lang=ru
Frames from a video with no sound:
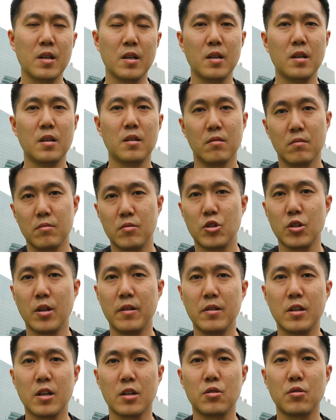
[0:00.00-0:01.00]
И
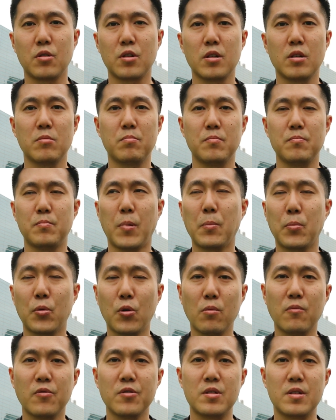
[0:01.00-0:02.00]
человек, который
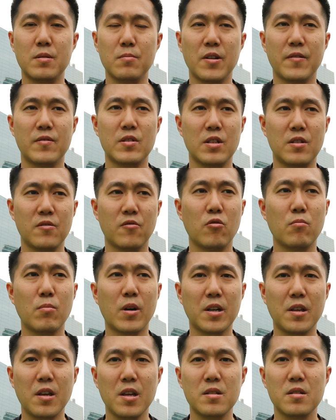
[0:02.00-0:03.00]
попробует себя в сетевом
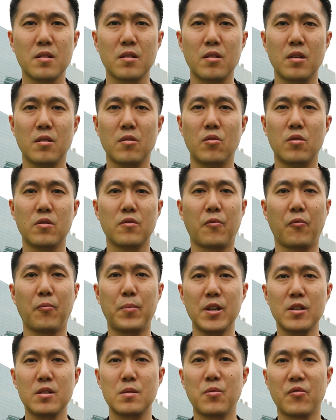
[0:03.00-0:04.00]
маркетинге, он,
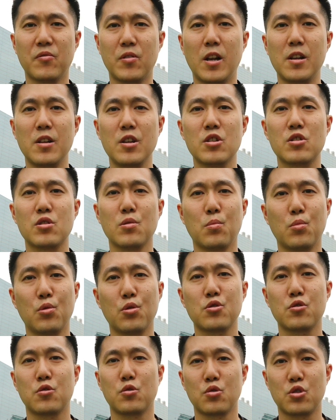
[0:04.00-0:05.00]
в принципе, в дальнейшем
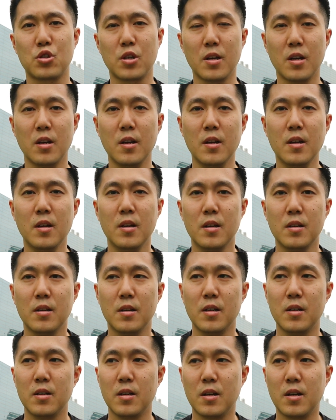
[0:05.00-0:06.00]
может уже
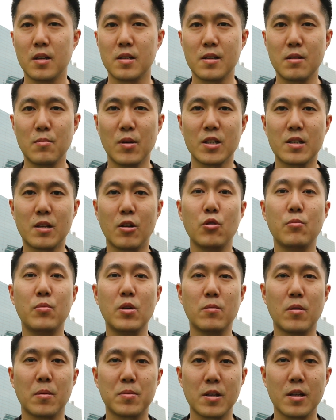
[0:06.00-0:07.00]
э, заниматься
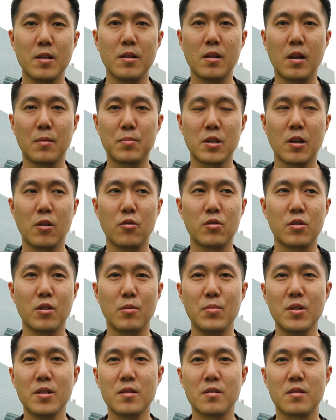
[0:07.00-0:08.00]
любым
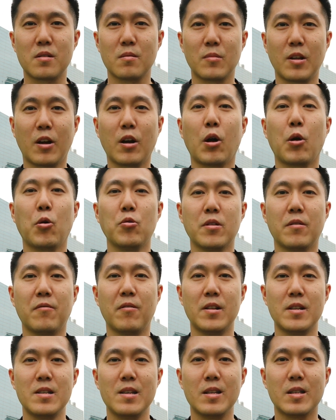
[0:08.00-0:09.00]
абсолютно бизнесом, так как он
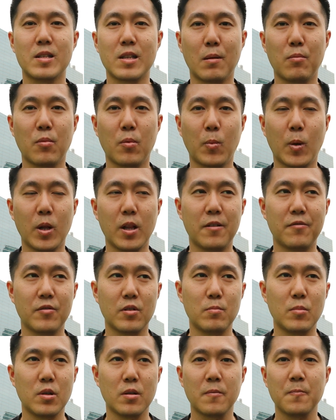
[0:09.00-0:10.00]
овладеет самыми
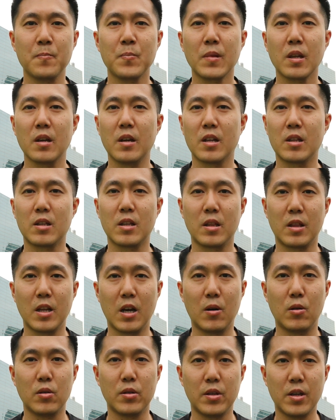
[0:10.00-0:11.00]
главными – это
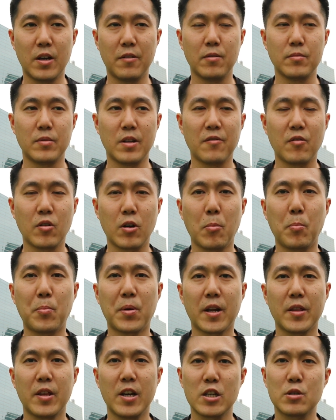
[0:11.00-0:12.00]
навыком
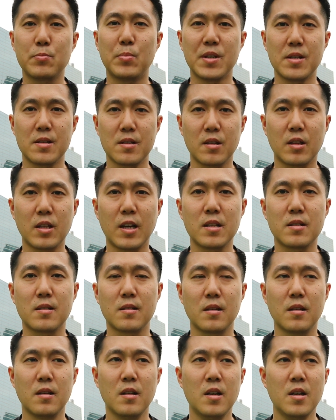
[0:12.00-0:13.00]
продаж,
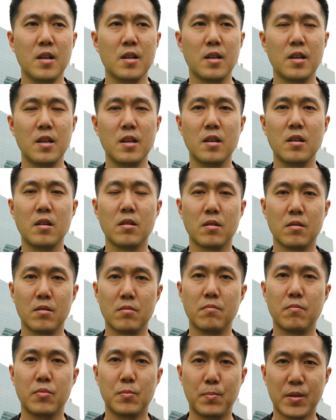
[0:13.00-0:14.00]
презентаций и
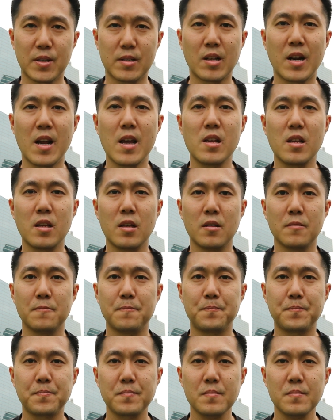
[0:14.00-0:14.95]
построением